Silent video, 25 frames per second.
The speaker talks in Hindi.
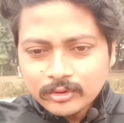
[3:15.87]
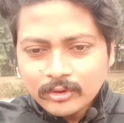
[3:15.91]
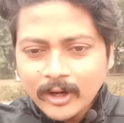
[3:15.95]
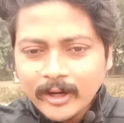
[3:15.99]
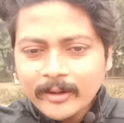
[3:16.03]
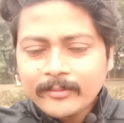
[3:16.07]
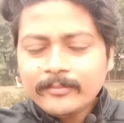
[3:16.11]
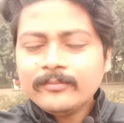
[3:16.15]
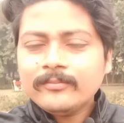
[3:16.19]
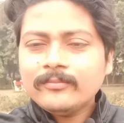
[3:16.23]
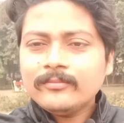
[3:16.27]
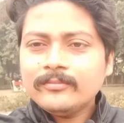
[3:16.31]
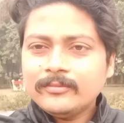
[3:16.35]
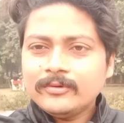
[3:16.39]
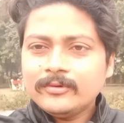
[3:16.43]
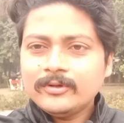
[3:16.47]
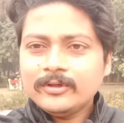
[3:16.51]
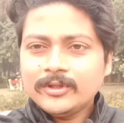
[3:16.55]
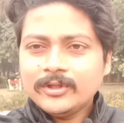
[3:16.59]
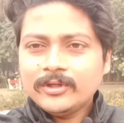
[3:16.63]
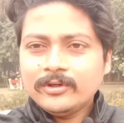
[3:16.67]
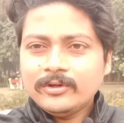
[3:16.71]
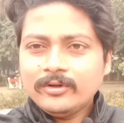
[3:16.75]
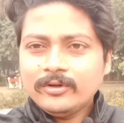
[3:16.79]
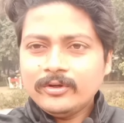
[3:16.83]
तो हम
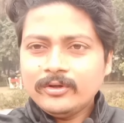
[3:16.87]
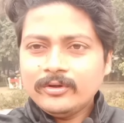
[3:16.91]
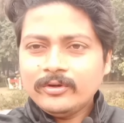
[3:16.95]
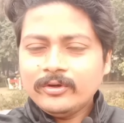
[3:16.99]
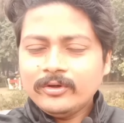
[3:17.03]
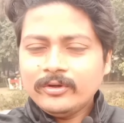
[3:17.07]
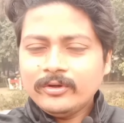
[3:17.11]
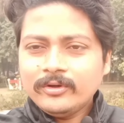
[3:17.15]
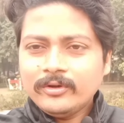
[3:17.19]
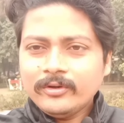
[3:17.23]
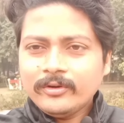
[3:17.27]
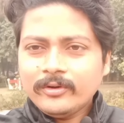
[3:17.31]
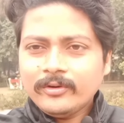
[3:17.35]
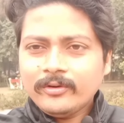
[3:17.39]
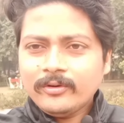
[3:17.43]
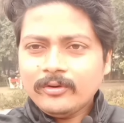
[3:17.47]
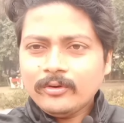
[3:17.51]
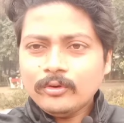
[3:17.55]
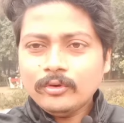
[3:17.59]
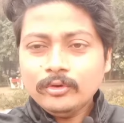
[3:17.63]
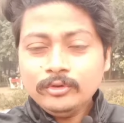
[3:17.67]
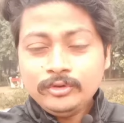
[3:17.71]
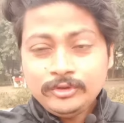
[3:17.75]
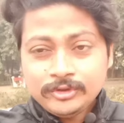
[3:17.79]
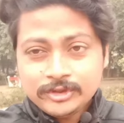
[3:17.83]

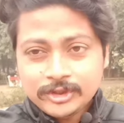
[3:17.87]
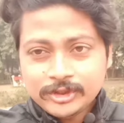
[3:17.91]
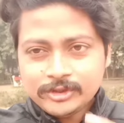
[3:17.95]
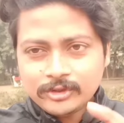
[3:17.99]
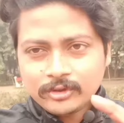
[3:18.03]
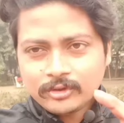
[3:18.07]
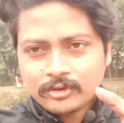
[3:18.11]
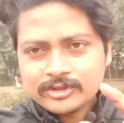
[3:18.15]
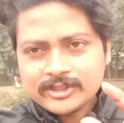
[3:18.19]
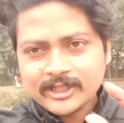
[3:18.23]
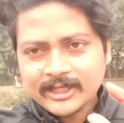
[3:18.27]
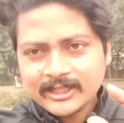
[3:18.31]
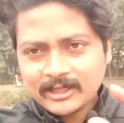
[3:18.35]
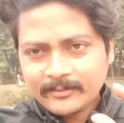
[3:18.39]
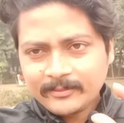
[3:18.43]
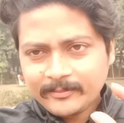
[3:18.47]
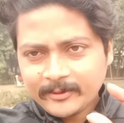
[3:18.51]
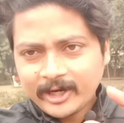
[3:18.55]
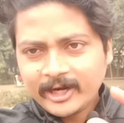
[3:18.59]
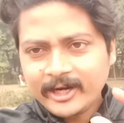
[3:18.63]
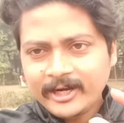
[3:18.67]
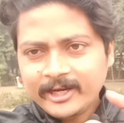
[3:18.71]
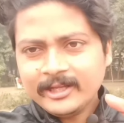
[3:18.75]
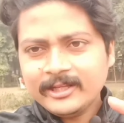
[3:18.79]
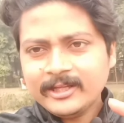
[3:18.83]
उन चीज़ों को ज़्यादा
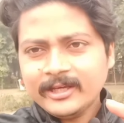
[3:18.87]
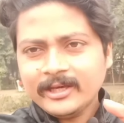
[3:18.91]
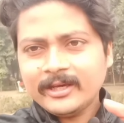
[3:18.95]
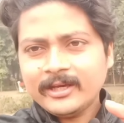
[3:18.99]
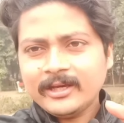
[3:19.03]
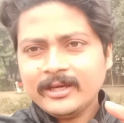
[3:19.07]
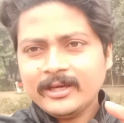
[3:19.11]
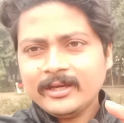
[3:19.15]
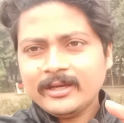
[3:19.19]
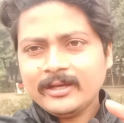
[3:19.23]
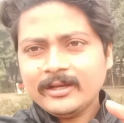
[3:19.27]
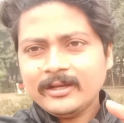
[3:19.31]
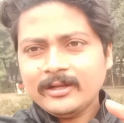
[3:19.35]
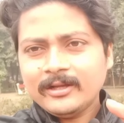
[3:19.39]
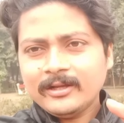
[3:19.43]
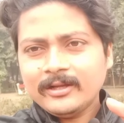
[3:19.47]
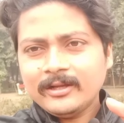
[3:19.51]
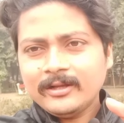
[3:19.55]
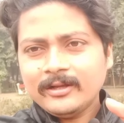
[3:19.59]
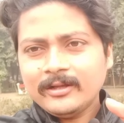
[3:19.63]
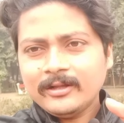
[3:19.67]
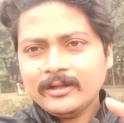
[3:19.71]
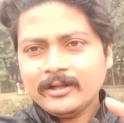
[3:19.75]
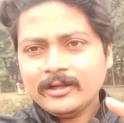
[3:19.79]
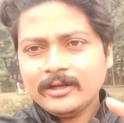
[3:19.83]
प्रायोरिटी देंगे
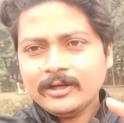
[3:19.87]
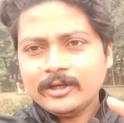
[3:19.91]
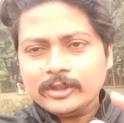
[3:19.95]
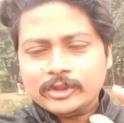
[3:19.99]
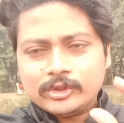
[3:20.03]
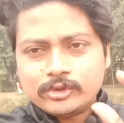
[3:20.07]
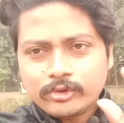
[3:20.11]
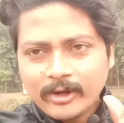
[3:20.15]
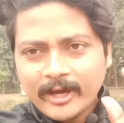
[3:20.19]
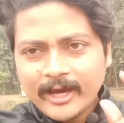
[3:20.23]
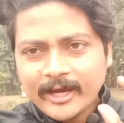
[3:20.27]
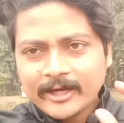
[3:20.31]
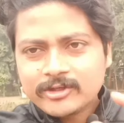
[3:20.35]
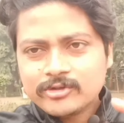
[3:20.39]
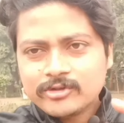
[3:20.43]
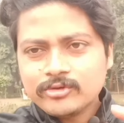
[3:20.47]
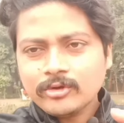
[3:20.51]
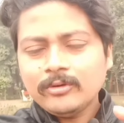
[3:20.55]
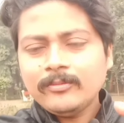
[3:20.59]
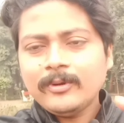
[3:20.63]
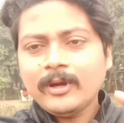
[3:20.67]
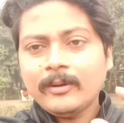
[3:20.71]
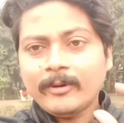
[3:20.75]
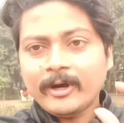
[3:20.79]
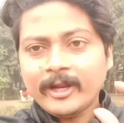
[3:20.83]
जो
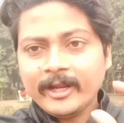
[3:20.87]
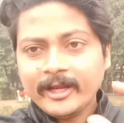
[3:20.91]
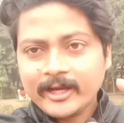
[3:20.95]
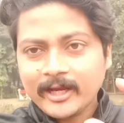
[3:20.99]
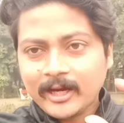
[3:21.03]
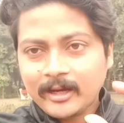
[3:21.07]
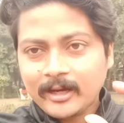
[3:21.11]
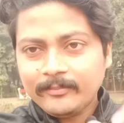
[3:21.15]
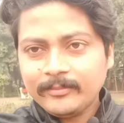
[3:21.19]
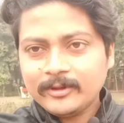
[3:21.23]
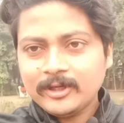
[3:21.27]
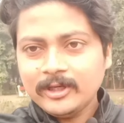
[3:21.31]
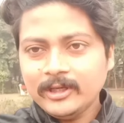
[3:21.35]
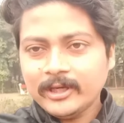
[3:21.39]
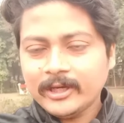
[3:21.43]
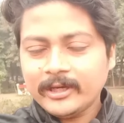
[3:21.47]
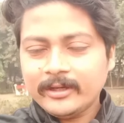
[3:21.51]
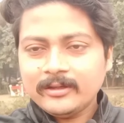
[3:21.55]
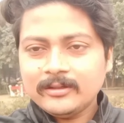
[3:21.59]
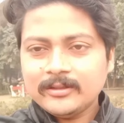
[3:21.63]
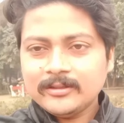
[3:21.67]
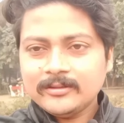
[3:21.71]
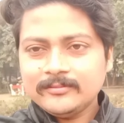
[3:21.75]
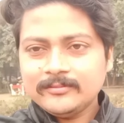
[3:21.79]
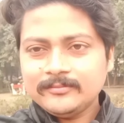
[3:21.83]
एक्चुअल में हमारे काम की
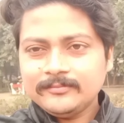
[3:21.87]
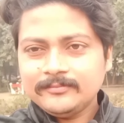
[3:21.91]
हैं